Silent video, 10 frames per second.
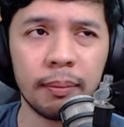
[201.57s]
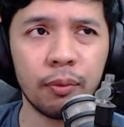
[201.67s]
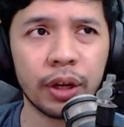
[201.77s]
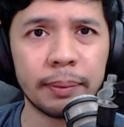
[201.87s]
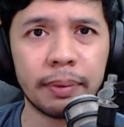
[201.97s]

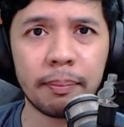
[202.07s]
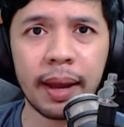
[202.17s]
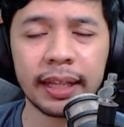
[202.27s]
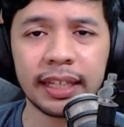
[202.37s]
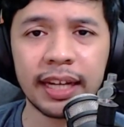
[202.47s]
mungkin
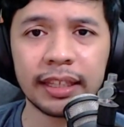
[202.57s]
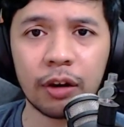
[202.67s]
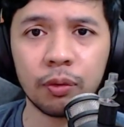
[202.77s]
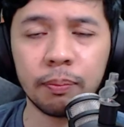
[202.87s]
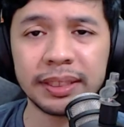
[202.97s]
bermain tidak
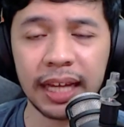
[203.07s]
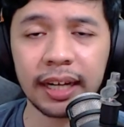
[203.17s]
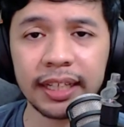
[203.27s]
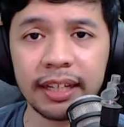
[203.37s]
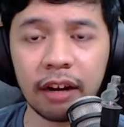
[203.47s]
terlalu besar
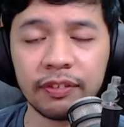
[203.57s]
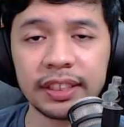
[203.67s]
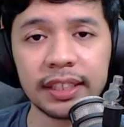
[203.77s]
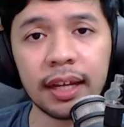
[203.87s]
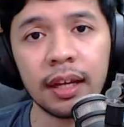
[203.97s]
di
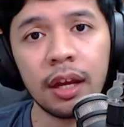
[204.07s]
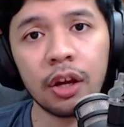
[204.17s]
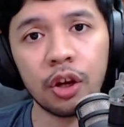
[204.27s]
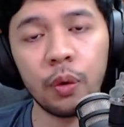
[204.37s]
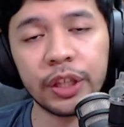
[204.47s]
grafisnya,
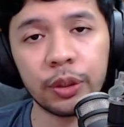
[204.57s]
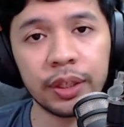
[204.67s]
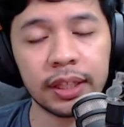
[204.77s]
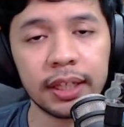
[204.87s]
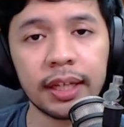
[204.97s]
go with
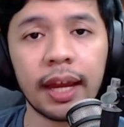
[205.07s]
Unity.